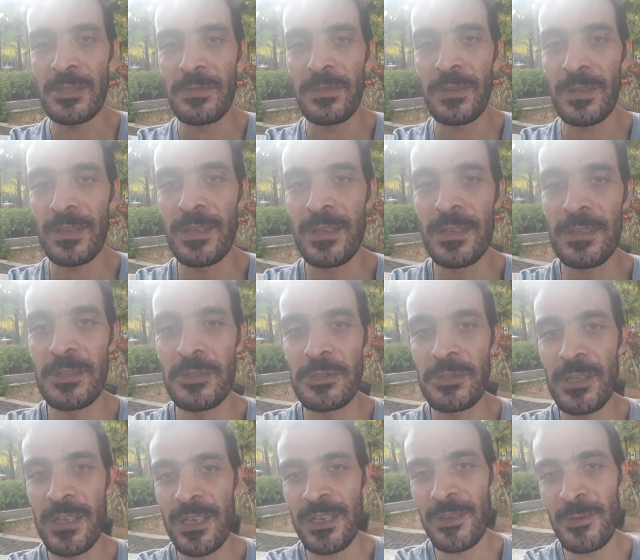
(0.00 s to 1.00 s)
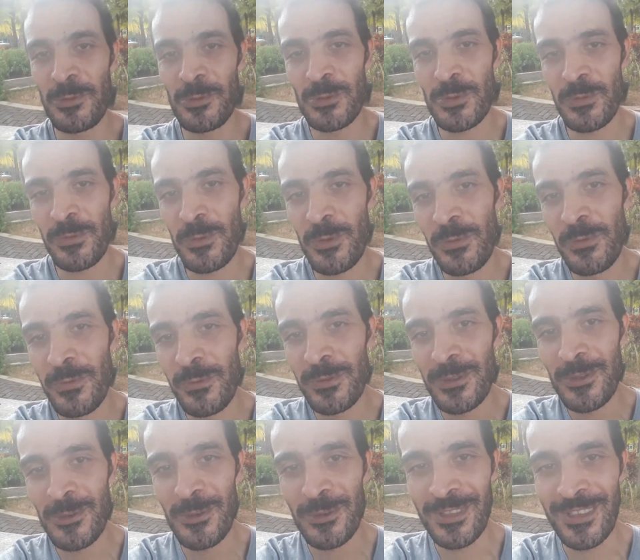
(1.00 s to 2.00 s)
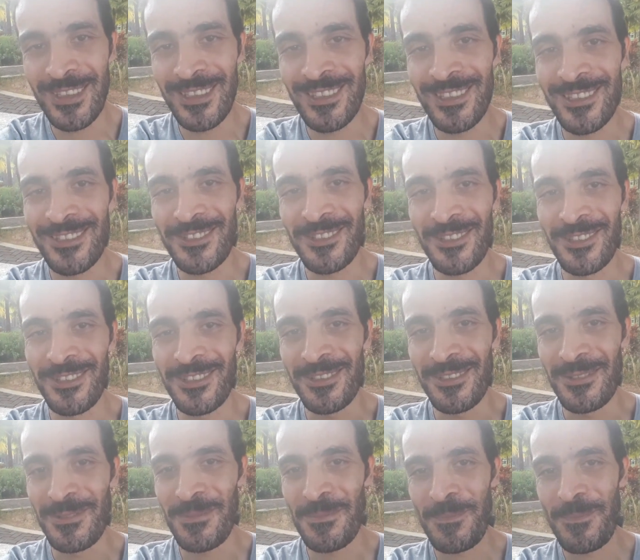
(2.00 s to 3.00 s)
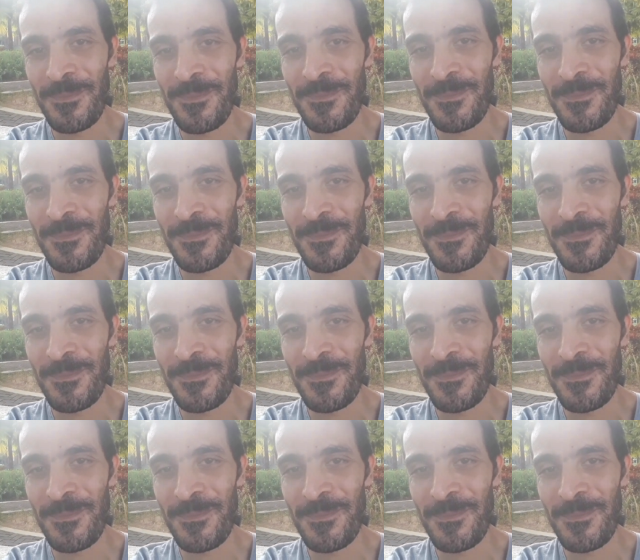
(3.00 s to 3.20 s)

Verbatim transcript: في القناه تشترك ونشوفكم في فيديو جديد ان شاء الله